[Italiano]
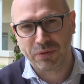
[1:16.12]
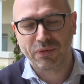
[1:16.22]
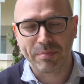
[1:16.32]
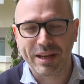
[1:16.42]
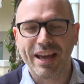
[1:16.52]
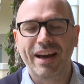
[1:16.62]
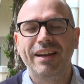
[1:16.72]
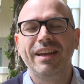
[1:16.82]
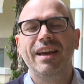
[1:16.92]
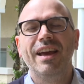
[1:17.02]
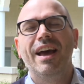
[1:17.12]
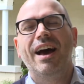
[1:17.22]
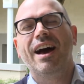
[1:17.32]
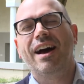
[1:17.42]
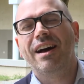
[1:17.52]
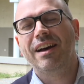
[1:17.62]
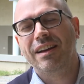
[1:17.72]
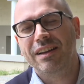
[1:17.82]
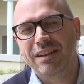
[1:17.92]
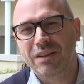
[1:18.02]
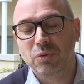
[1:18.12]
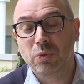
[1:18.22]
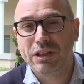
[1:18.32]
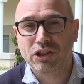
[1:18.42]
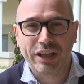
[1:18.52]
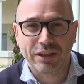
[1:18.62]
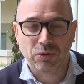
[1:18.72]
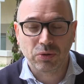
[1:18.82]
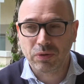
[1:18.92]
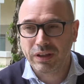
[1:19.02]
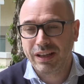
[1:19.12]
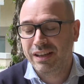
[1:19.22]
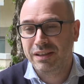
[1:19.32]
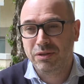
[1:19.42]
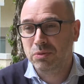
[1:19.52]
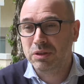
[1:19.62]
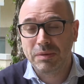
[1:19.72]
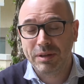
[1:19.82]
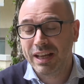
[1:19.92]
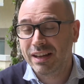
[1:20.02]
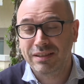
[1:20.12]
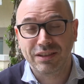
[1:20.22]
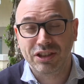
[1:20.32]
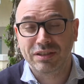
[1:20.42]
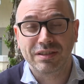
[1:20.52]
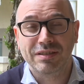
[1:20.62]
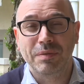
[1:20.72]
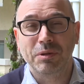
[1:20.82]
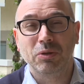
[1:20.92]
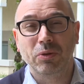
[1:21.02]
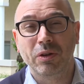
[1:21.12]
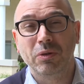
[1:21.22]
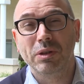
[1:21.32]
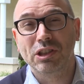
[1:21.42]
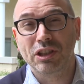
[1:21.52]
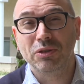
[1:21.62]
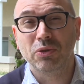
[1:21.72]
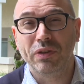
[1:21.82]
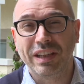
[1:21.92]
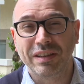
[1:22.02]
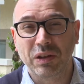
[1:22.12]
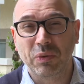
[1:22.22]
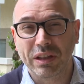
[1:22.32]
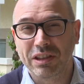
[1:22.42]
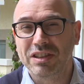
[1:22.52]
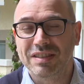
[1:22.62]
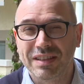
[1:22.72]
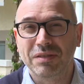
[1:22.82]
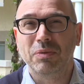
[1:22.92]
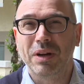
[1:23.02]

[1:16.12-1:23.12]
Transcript: familiari a eh, 200 e gli ultimi dati ci attestiamo intorno ai 220, quindi c'è stata